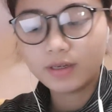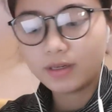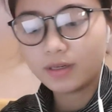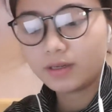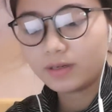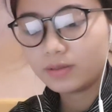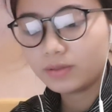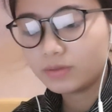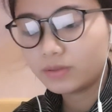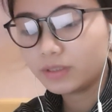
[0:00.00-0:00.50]

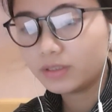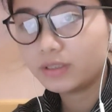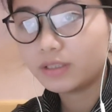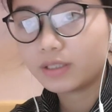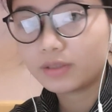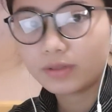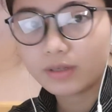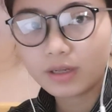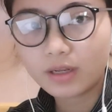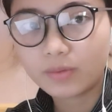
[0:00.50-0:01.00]
Hello, xin
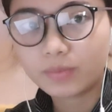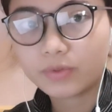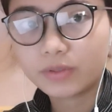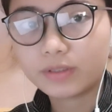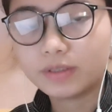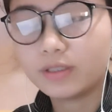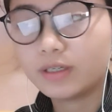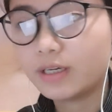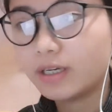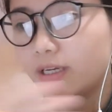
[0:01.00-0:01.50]
chào tất cả mọi
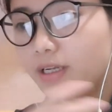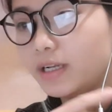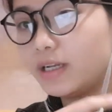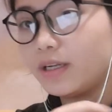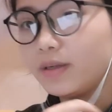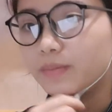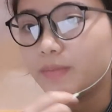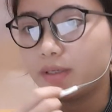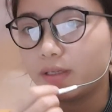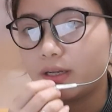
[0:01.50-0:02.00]
người, lại
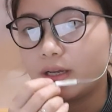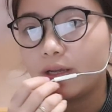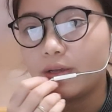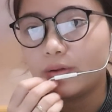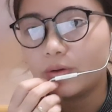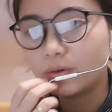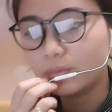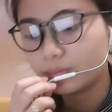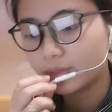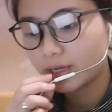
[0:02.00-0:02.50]
là mình đây.
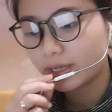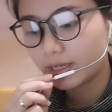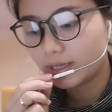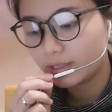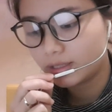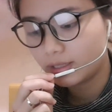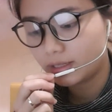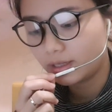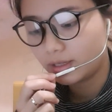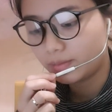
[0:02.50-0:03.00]
Hôm nay
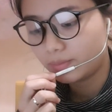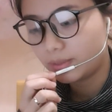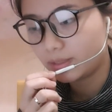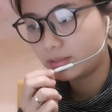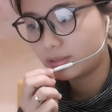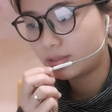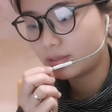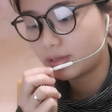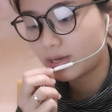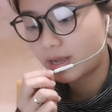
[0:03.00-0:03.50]
thì
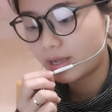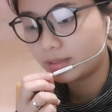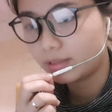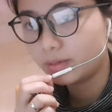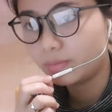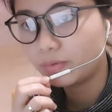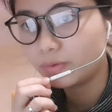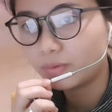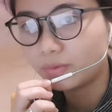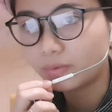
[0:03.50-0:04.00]
mình lại
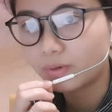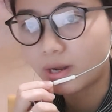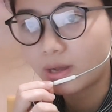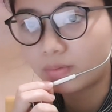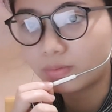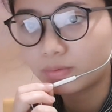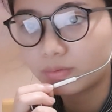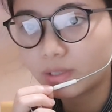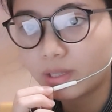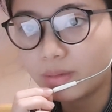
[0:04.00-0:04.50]
tiếp tục đọc
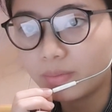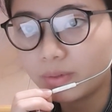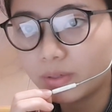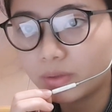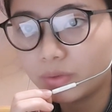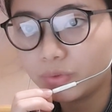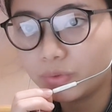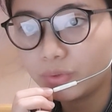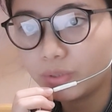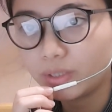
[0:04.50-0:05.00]
tiếp câu
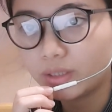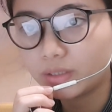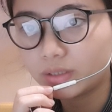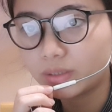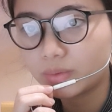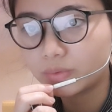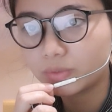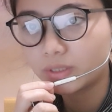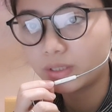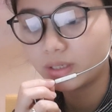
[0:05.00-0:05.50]
chuyện
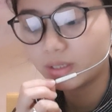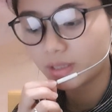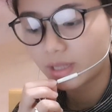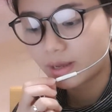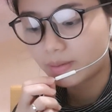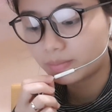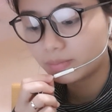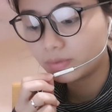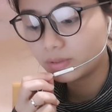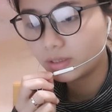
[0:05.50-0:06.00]
Trọng sinh
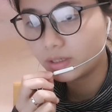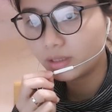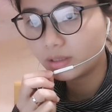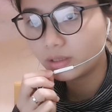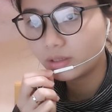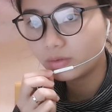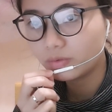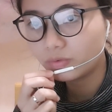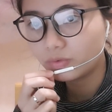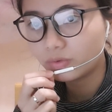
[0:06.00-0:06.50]
80,
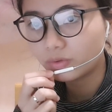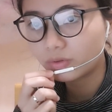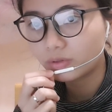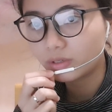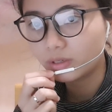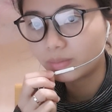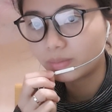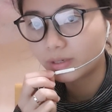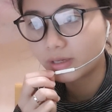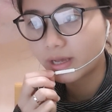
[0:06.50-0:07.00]
tức phụ có
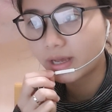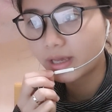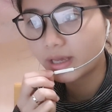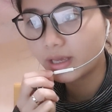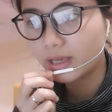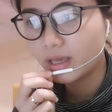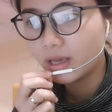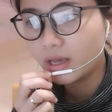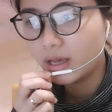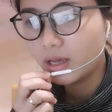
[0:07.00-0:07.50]
điểm cay.
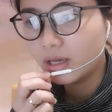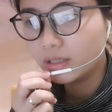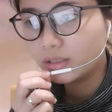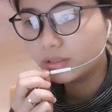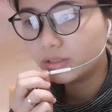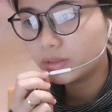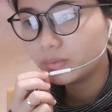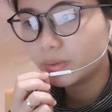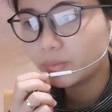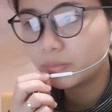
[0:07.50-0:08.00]

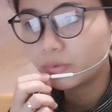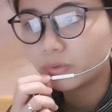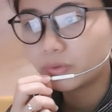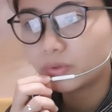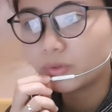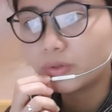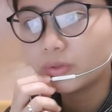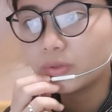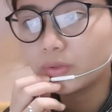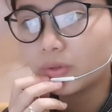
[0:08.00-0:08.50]
Chương 11,
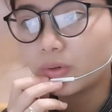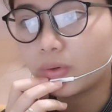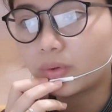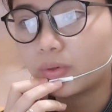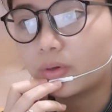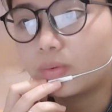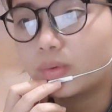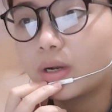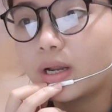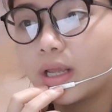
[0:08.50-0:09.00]
con thỏ
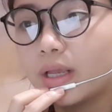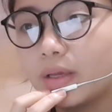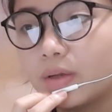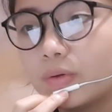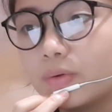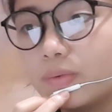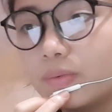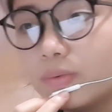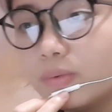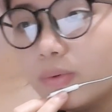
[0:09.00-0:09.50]
nóng này
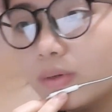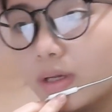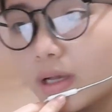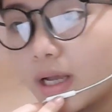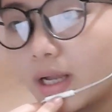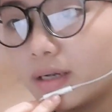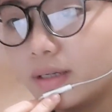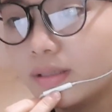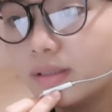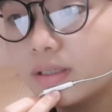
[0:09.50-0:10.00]
cũng
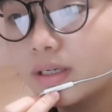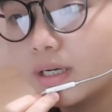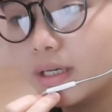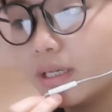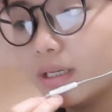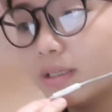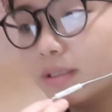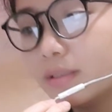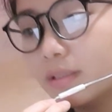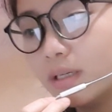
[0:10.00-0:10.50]
cắn người.